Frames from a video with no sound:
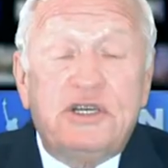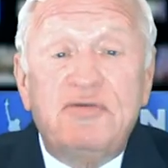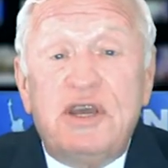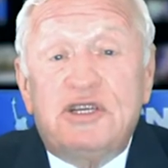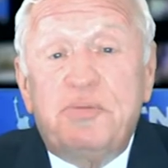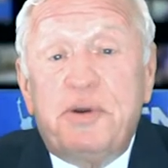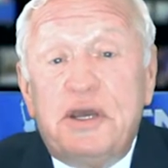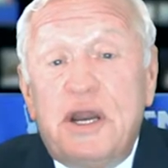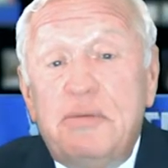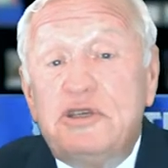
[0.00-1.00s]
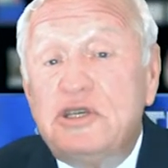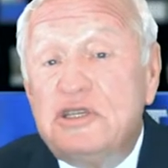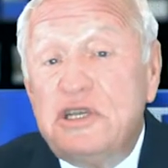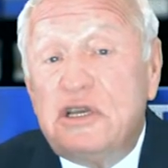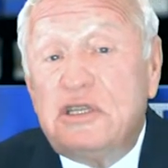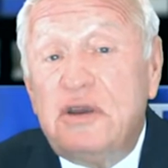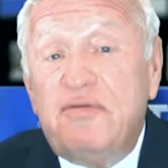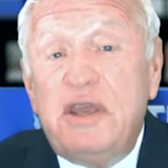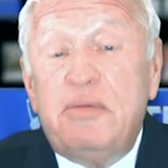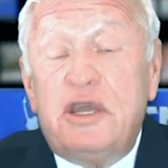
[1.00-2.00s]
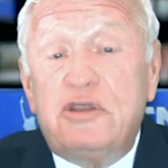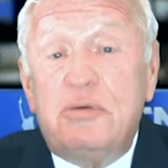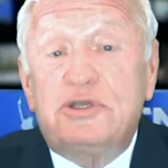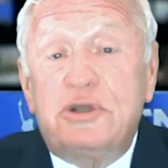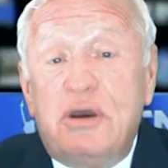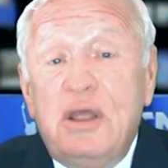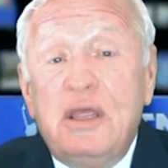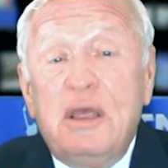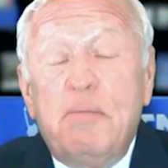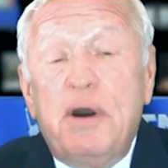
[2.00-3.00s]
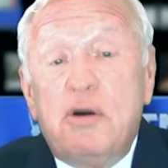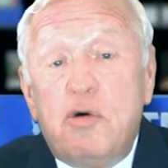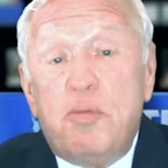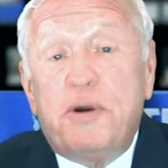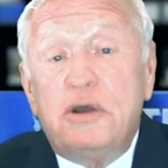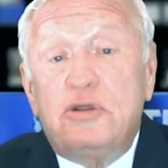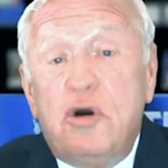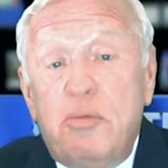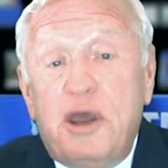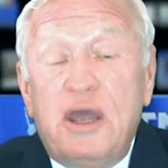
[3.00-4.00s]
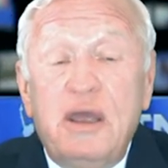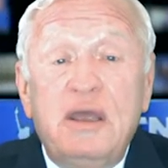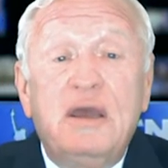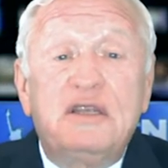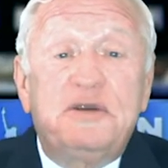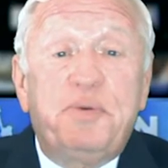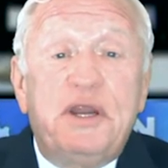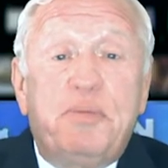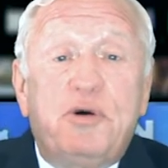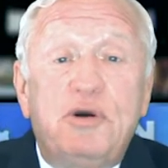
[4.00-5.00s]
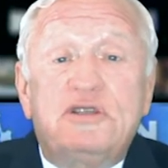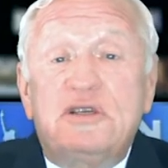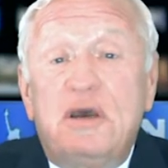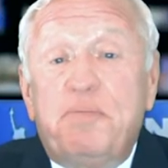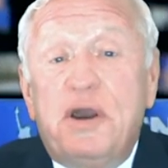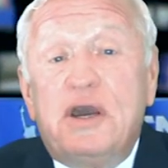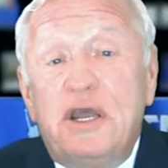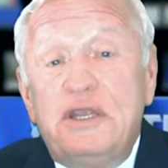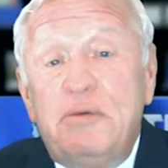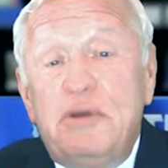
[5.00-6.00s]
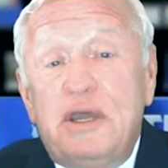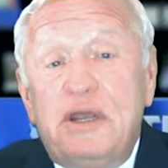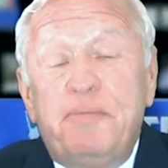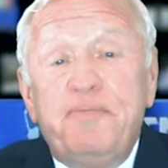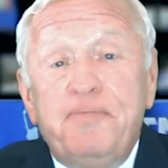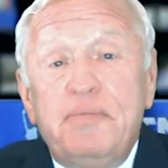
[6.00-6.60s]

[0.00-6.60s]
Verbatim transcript: в нашей программе через некоторое время о том, что покупка дома теперь обходится, по крайней мере,